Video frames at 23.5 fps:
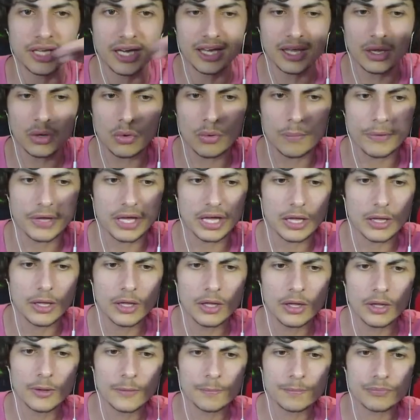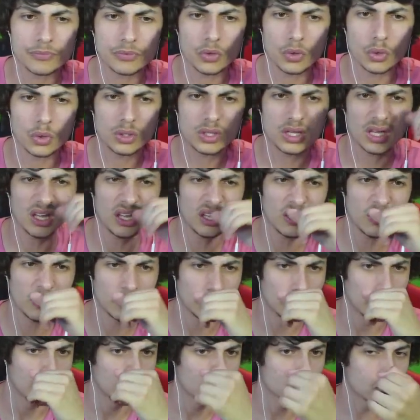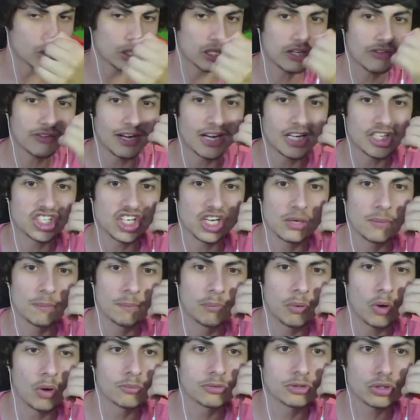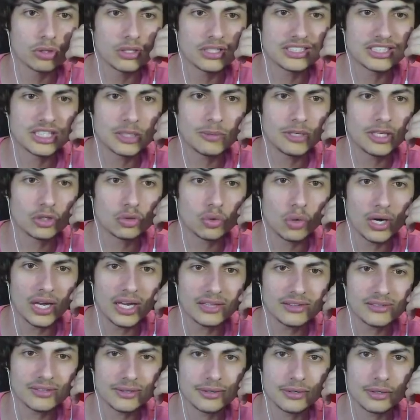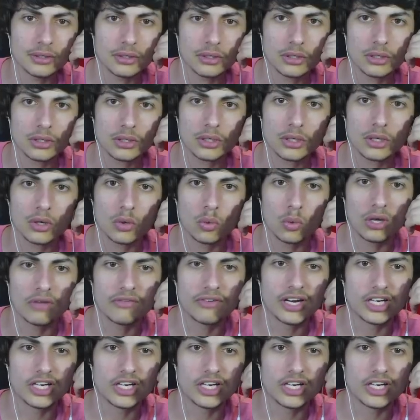n'ai rien compris. Ok. Je crois qu'il va lâcher une bombe sur les toilettes Ouais,